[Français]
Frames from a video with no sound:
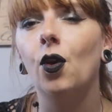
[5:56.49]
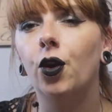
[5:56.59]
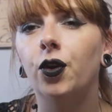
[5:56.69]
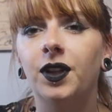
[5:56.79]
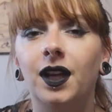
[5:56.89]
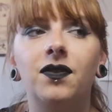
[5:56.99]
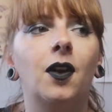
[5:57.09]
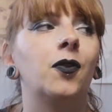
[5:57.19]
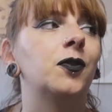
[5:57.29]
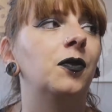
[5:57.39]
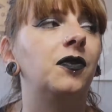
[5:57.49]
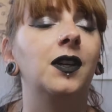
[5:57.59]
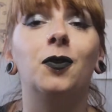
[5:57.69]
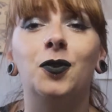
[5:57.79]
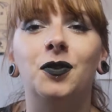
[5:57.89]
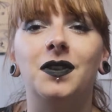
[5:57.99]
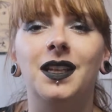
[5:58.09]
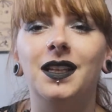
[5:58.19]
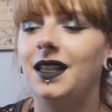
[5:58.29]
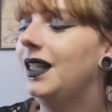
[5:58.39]
Encore une référence au fait que je
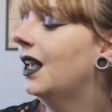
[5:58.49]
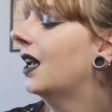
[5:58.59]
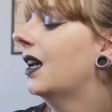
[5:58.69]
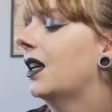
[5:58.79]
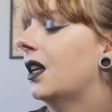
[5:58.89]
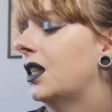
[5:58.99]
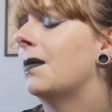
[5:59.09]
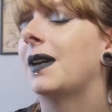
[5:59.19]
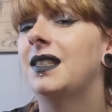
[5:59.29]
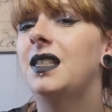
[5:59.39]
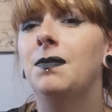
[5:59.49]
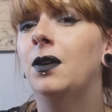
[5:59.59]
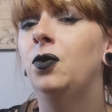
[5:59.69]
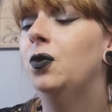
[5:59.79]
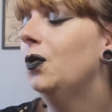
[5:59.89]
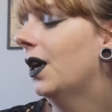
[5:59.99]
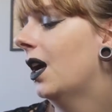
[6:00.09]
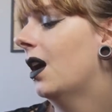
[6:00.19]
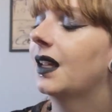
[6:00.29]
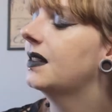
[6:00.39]
vieillis, j'apprécie pas du tout.
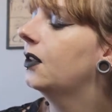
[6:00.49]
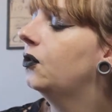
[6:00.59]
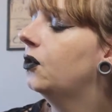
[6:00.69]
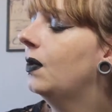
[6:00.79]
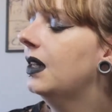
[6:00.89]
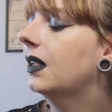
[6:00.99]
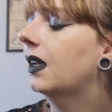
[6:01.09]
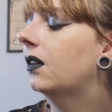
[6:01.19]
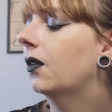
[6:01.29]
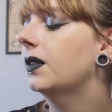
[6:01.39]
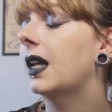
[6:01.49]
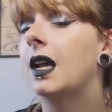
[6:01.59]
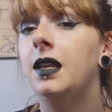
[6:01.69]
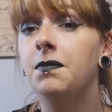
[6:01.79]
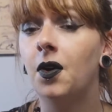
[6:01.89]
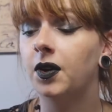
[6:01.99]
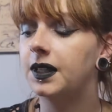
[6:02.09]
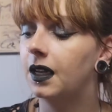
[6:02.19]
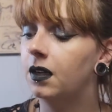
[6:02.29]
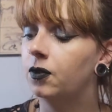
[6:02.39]
C'est une huile traitante à
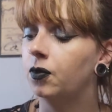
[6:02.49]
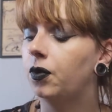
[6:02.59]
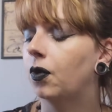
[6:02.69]
l'immortel, donc